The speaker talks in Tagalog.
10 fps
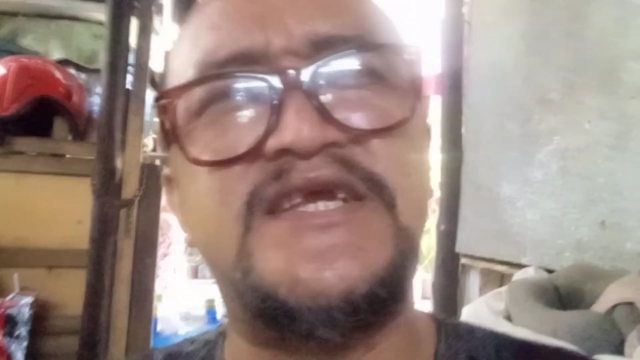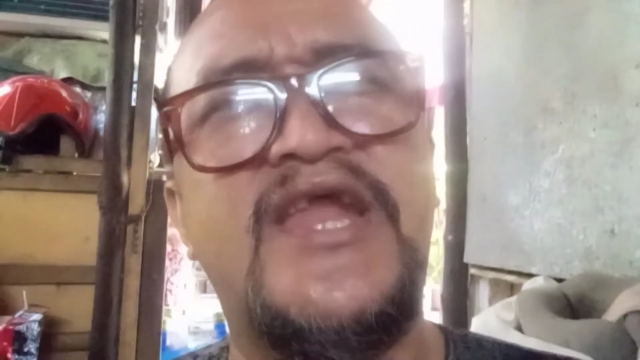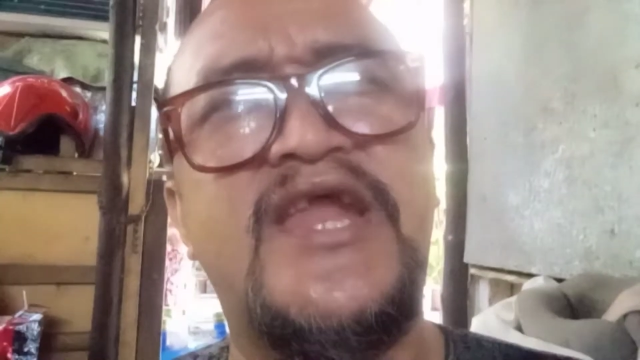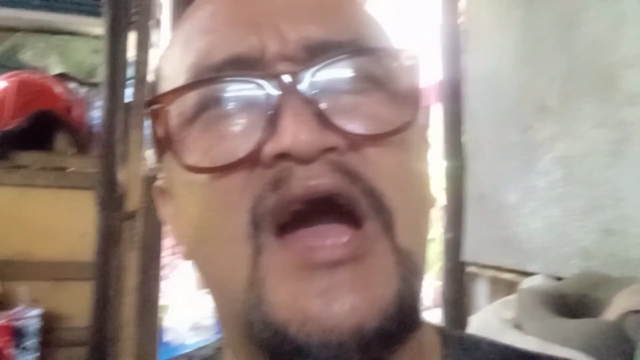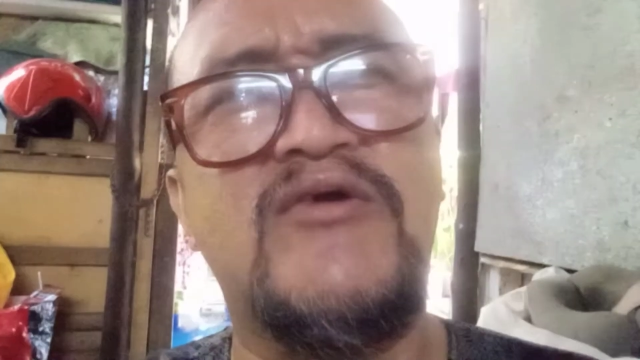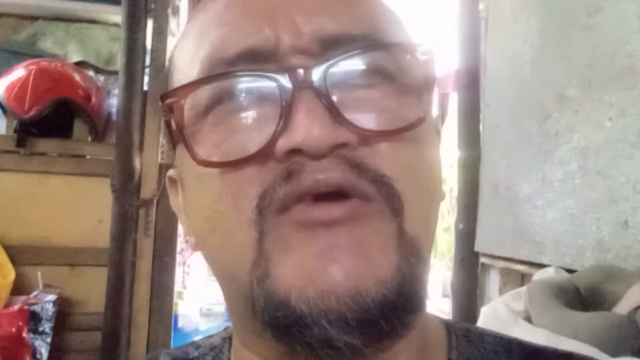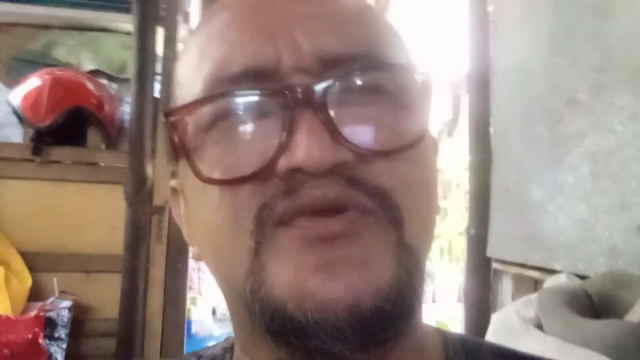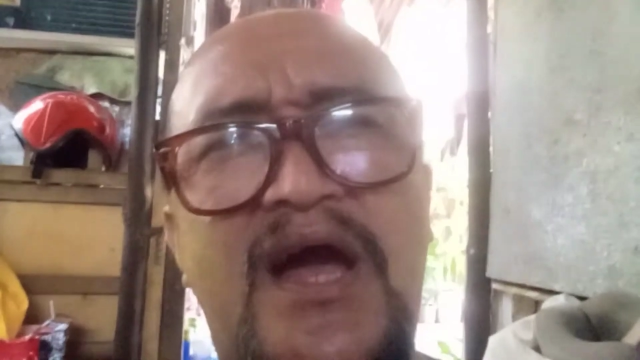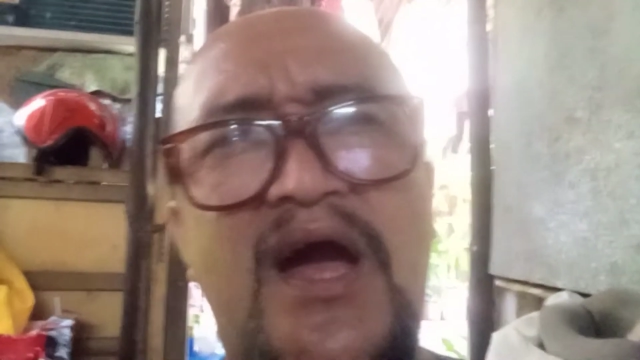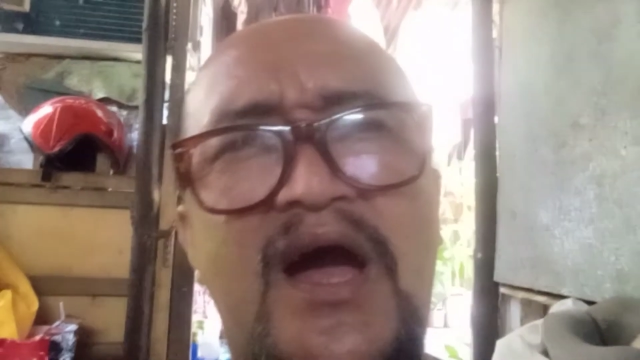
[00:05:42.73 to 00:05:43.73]
Okay na,
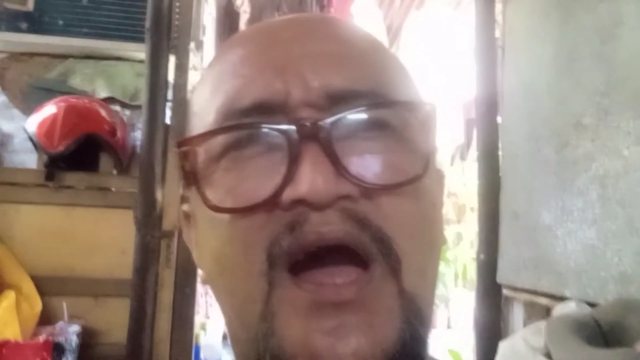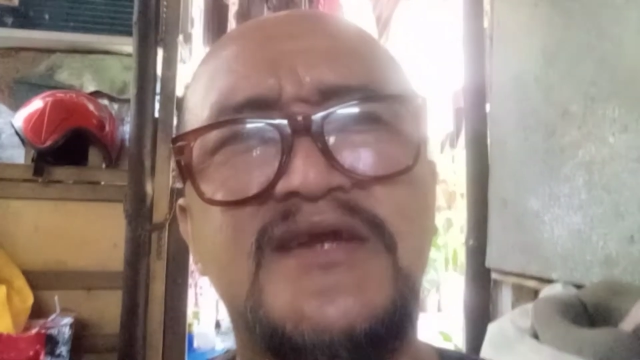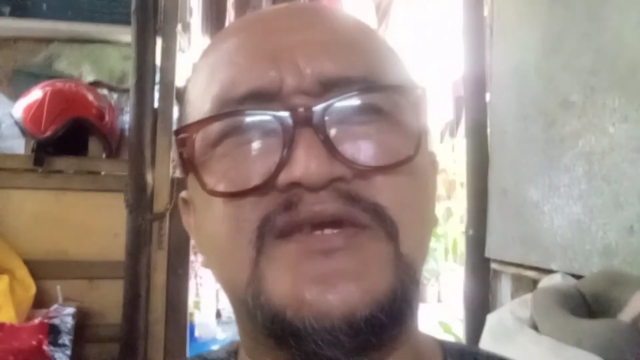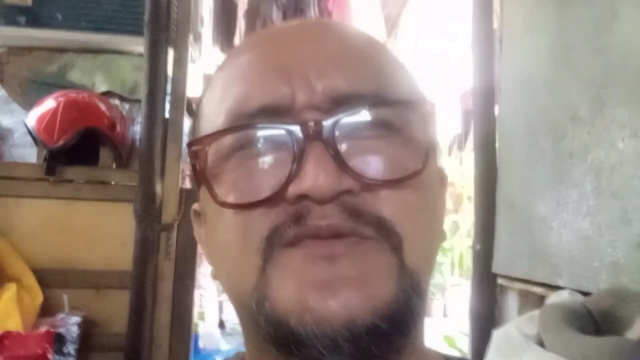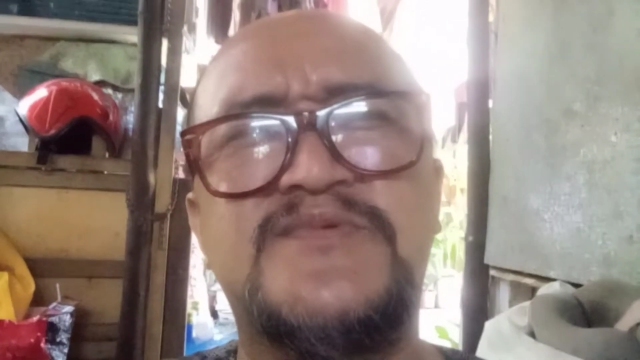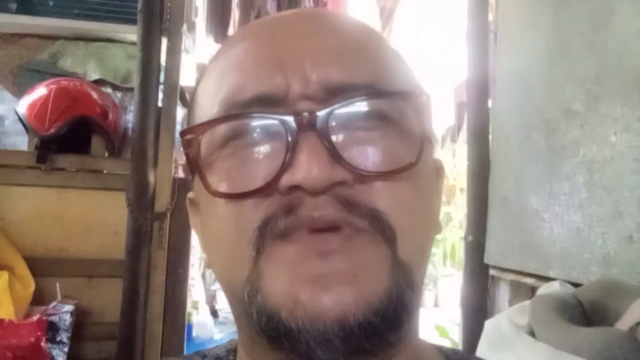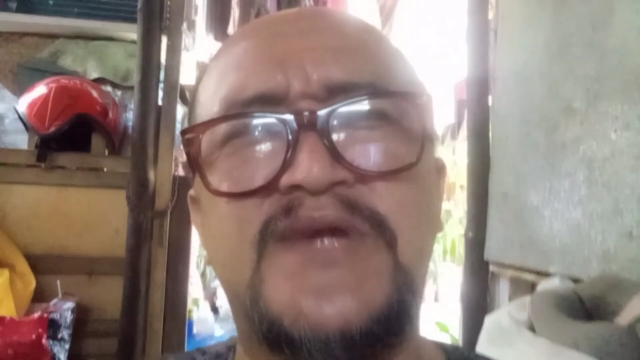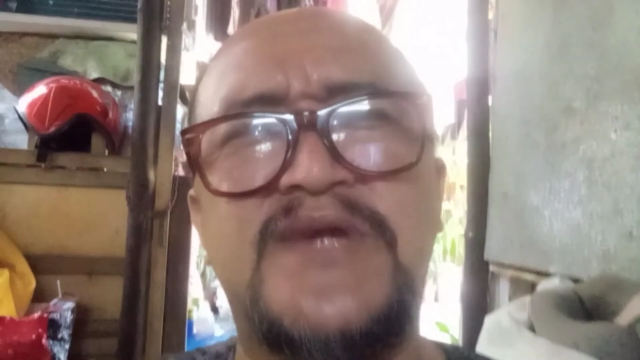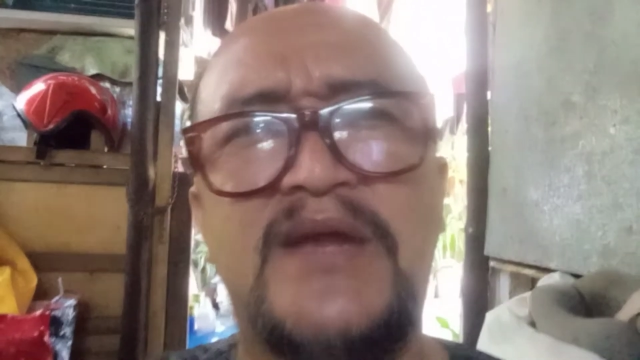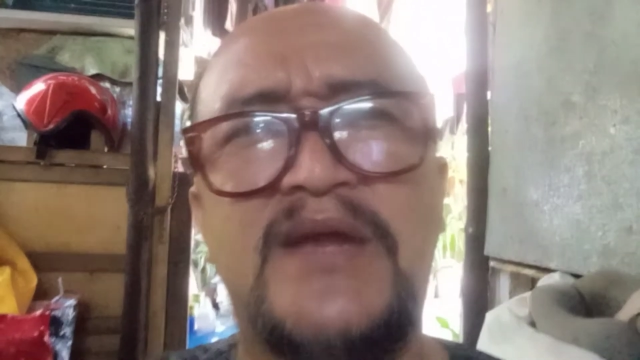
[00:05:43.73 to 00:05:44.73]
nasayana ako doon
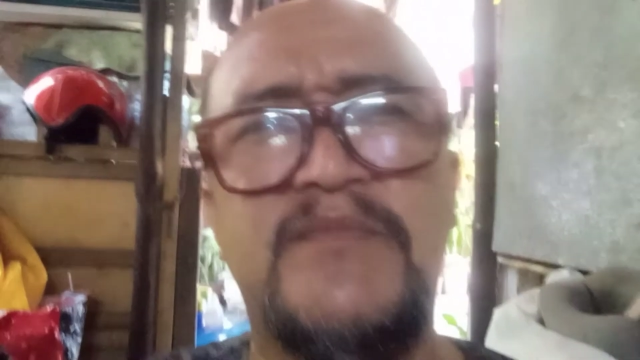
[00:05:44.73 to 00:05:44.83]
sa aking